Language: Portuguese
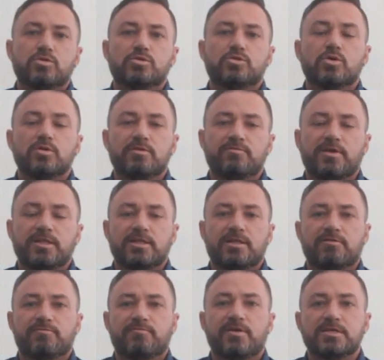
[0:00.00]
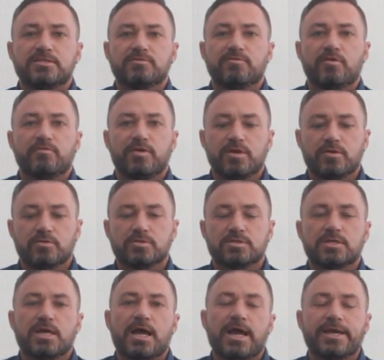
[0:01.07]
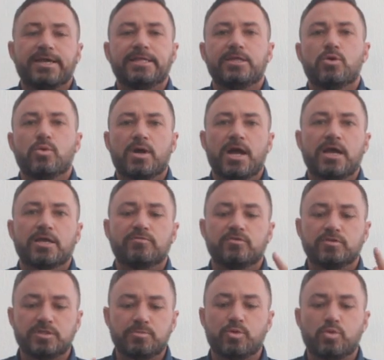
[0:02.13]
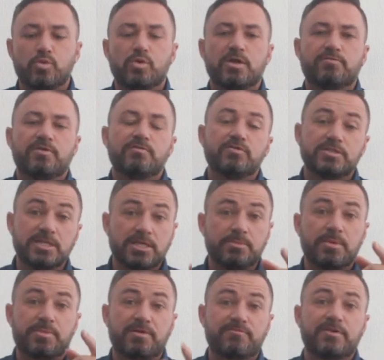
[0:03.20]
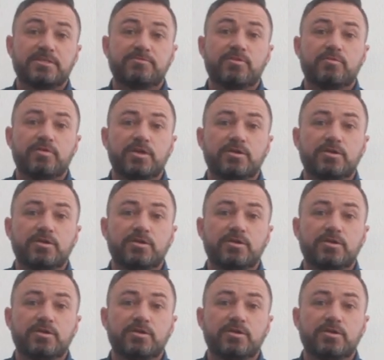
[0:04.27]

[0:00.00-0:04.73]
consultor de venda da Facivel Veículos. Aqui tem o carro que você procura. Vem você também para Facivel